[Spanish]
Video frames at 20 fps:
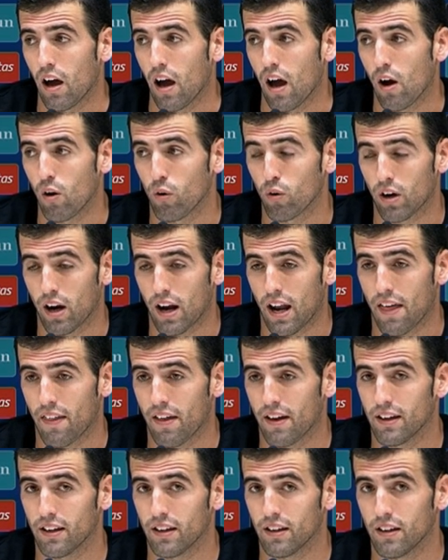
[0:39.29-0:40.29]
a, un
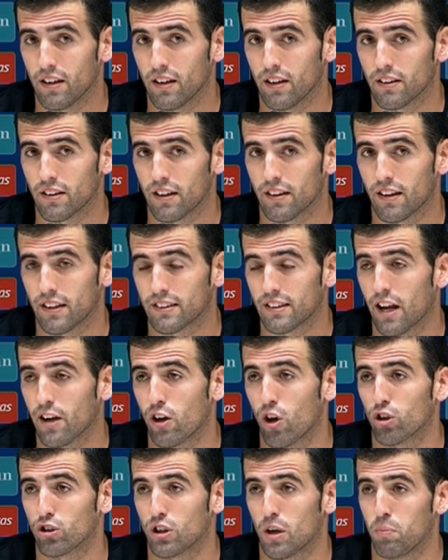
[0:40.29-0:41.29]
Granada e intentar
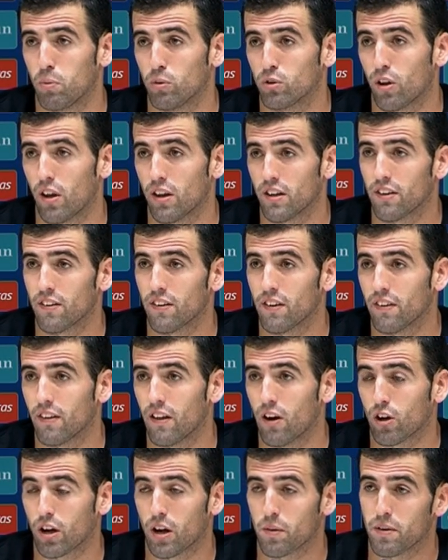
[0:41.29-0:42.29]
traernos los tres puntos allí de,
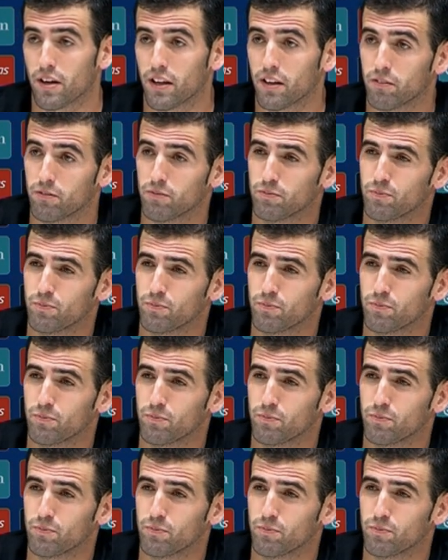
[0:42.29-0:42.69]
los Cármenes.